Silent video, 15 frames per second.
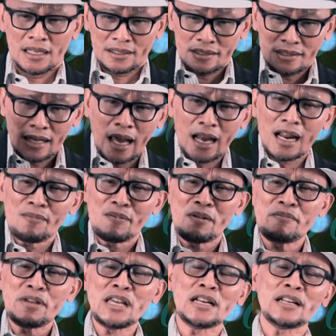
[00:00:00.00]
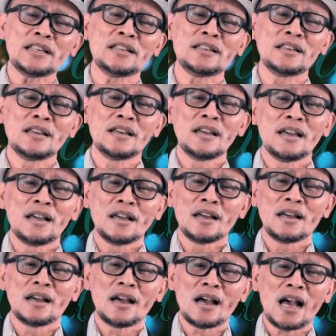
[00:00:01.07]
Salah memilih,
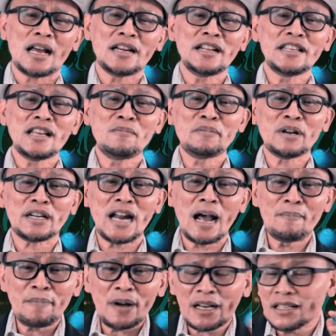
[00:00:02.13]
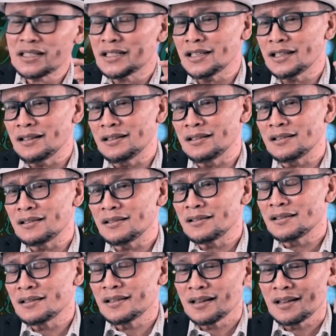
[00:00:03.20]
ada yang berdampak kecil,
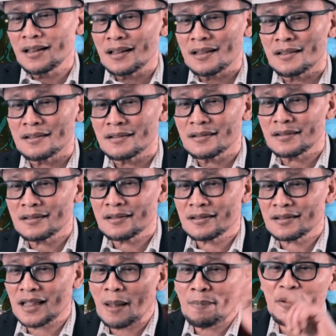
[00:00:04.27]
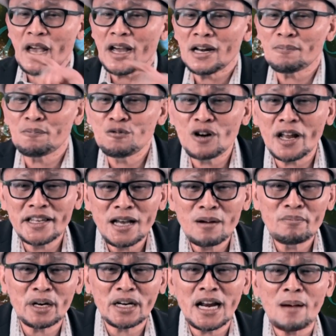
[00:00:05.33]
tapi ada pula
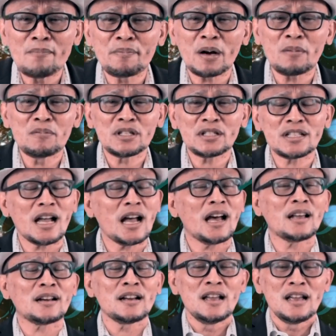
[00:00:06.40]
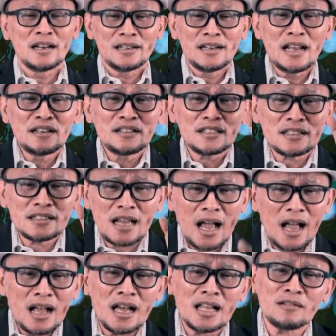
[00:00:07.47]
yang berdampak besar dan
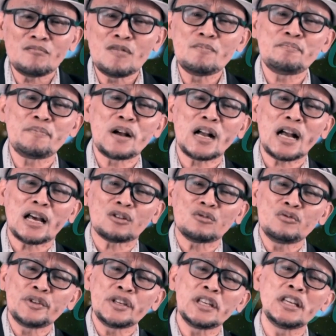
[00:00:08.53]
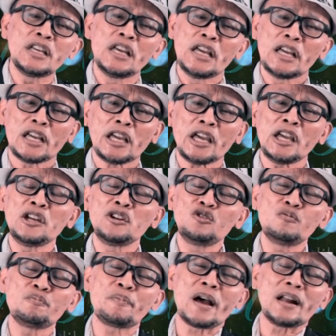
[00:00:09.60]
sangat mempengaruhi
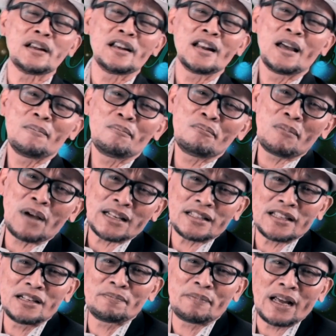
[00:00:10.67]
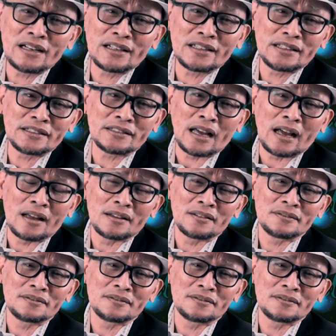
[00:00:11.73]
kehidupan masa depan kita.